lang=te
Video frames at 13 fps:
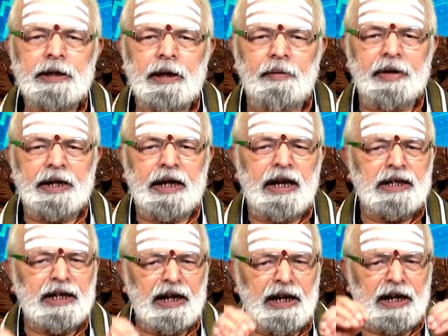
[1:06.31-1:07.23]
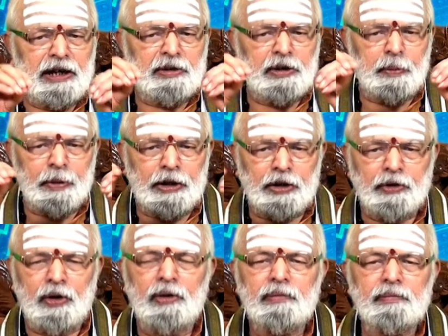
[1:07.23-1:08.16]
ఎవరికీ నష్టం లేనటువంటి
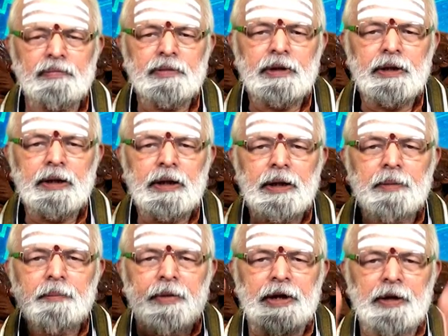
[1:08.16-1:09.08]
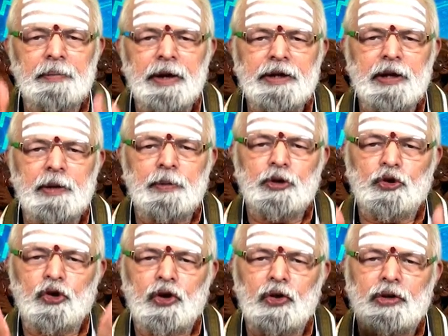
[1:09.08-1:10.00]
పద్ధతిలో మీ ఇమేజ్ని
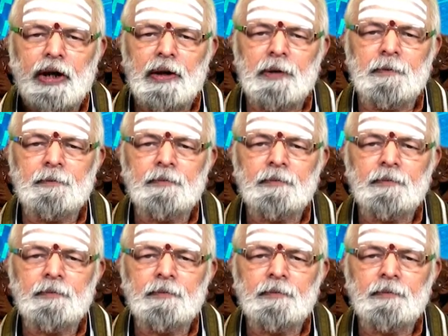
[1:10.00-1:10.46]
పెంచుకోగలుగుతారు